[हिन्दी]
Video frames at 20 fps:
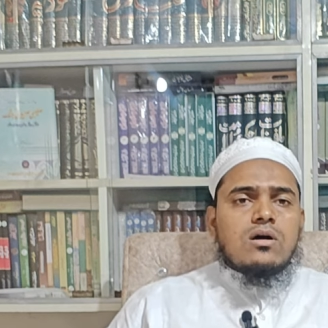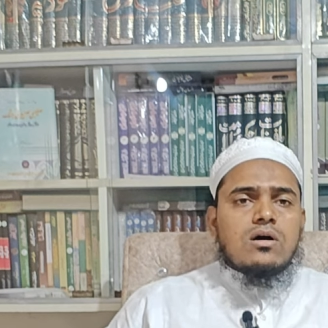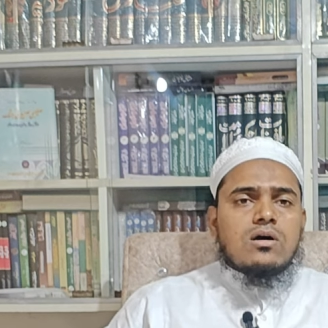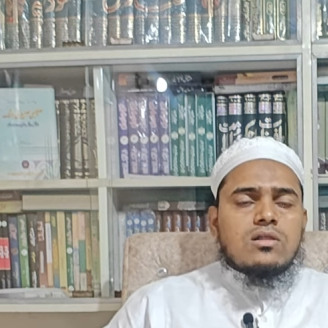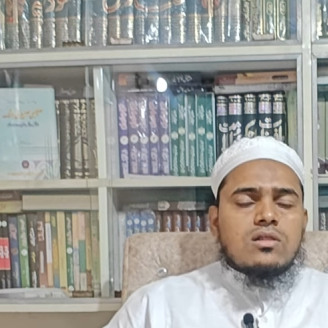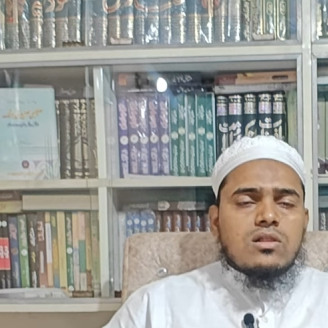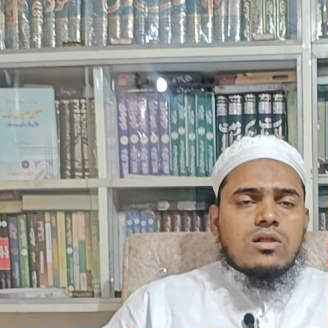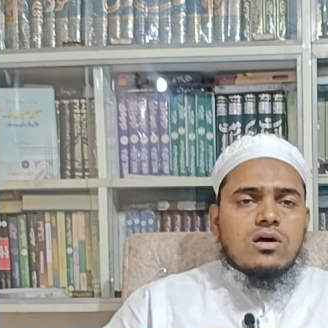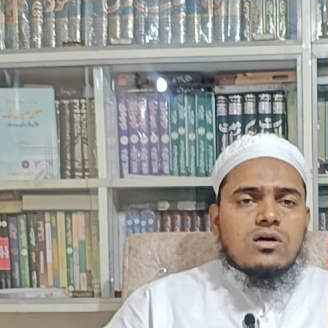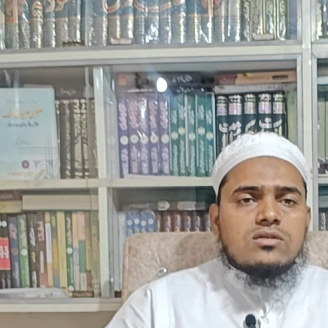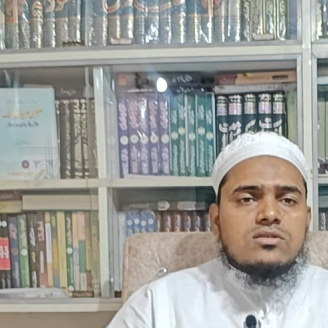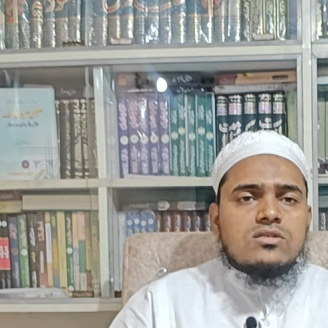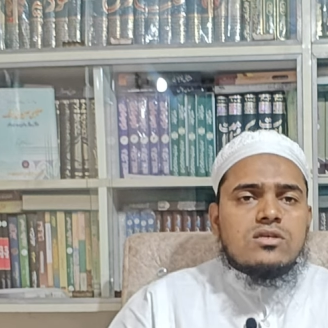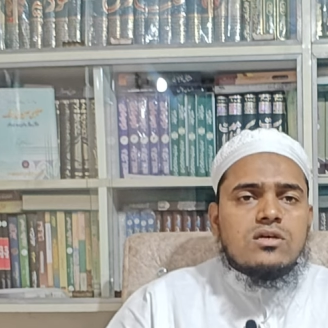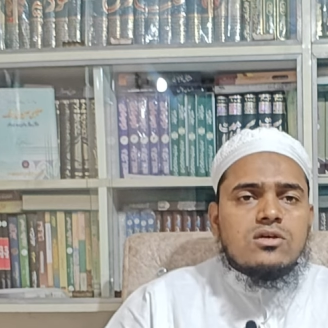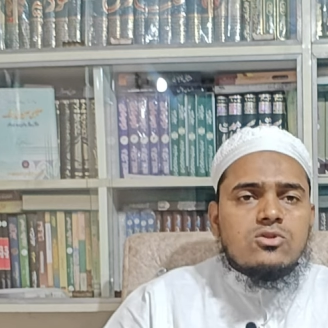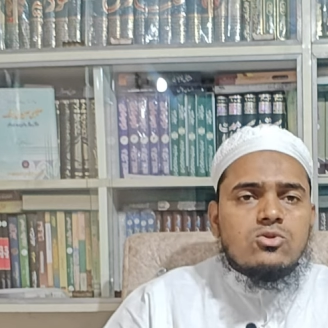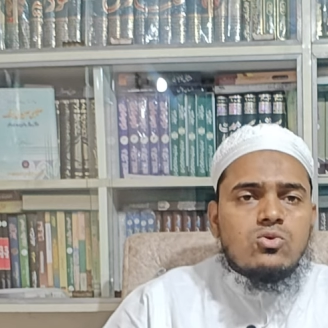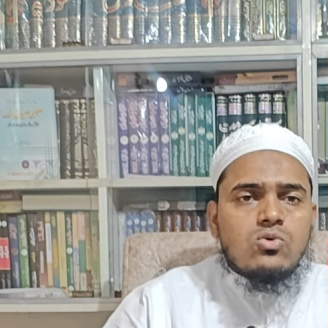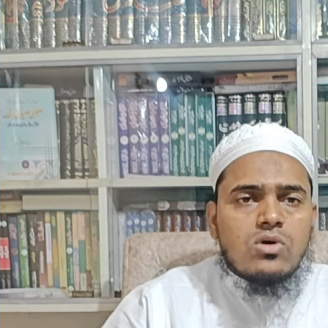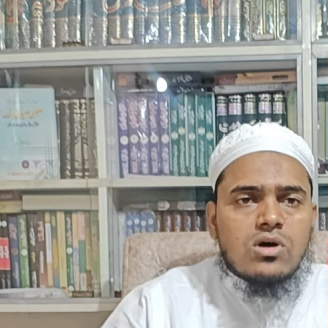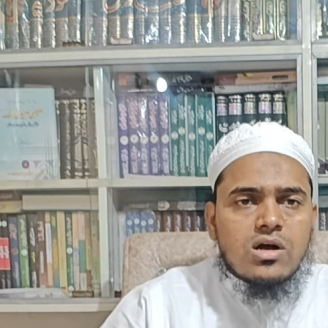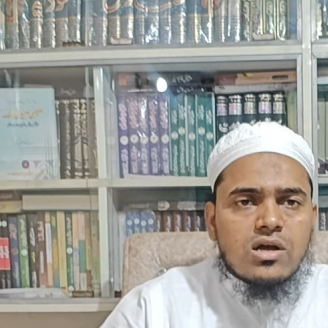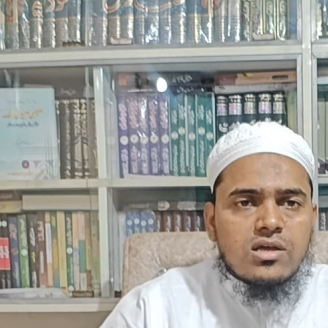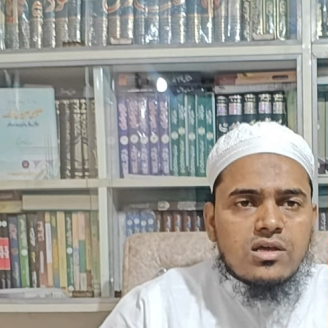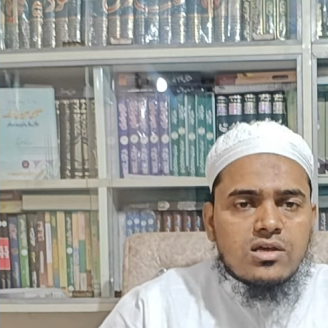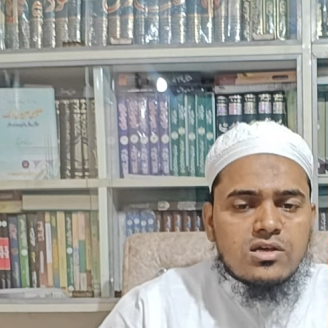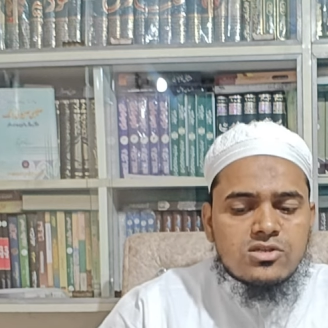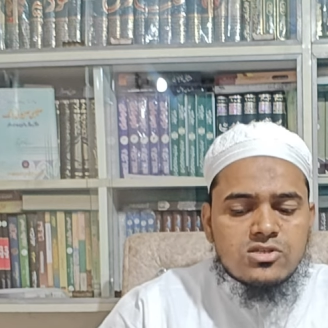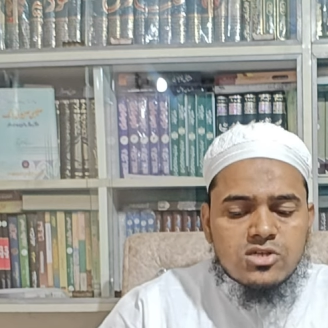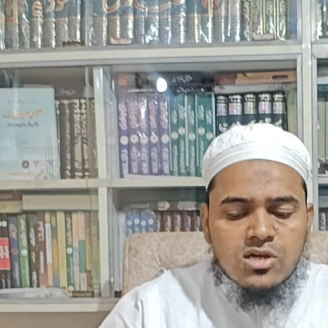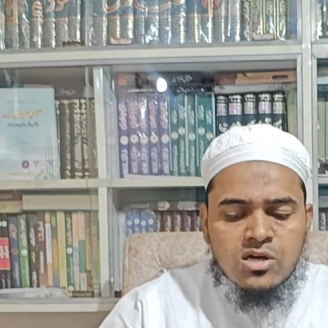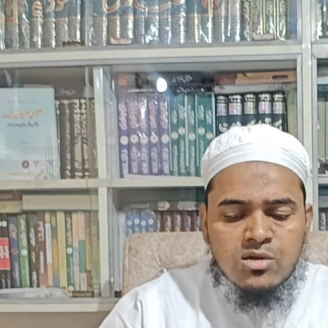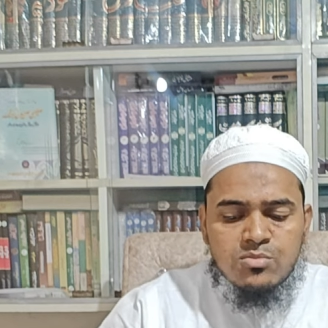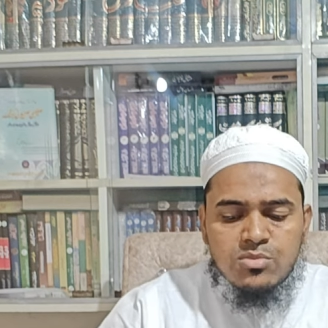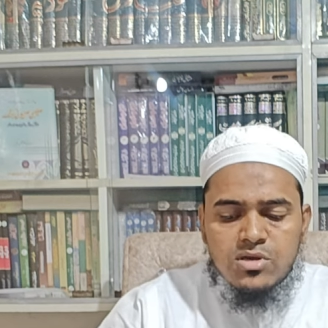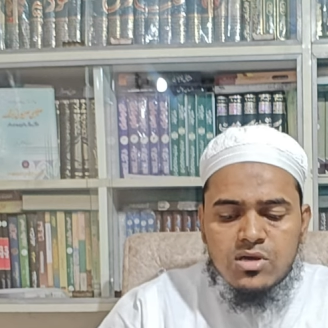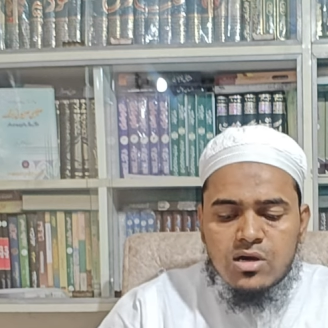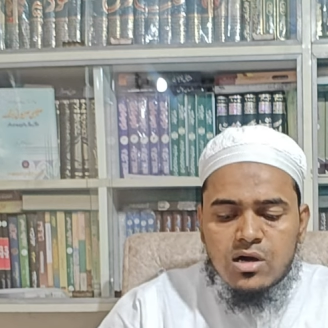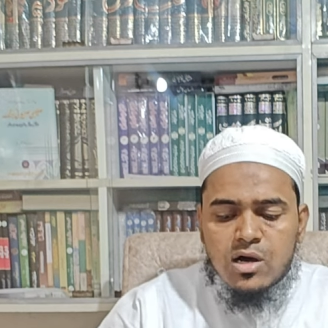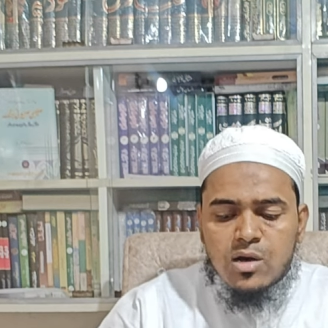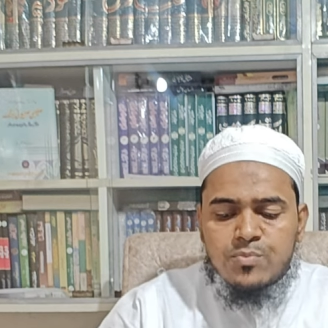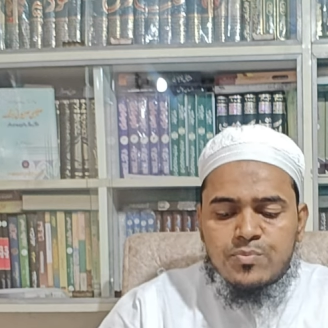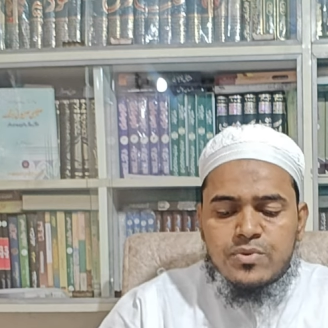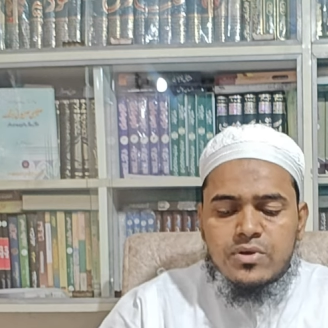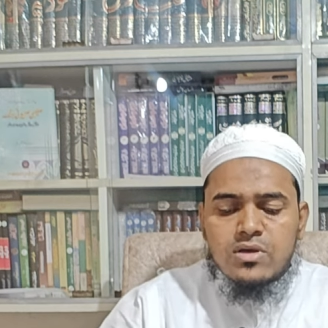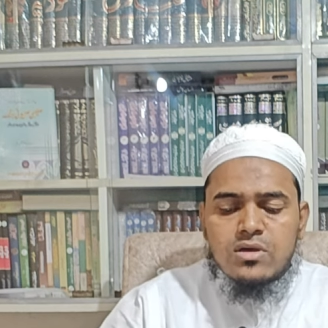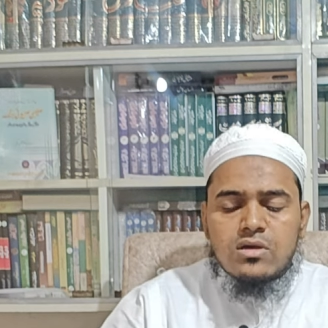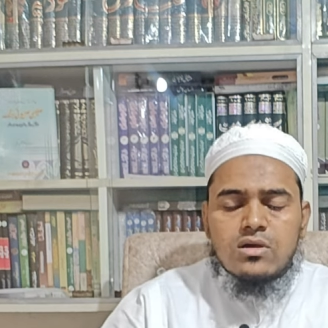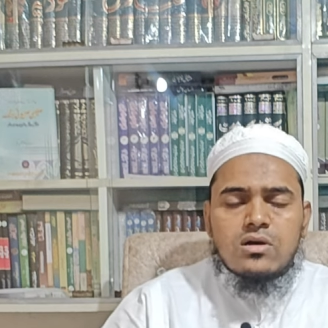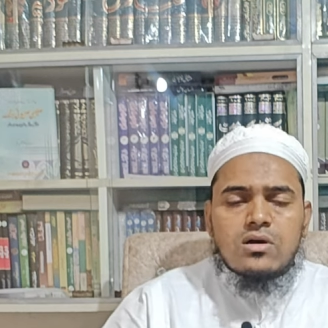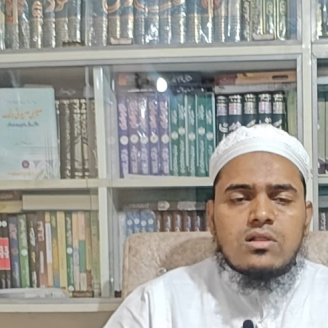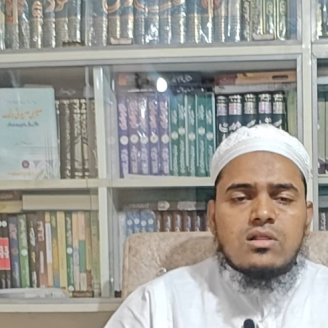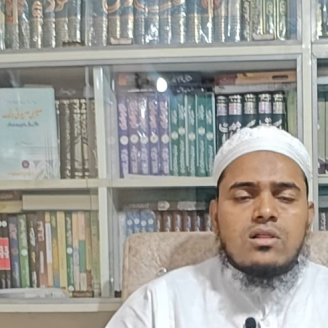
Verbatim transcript: अल्लाह से दुआ है जहाँ भी आप हैं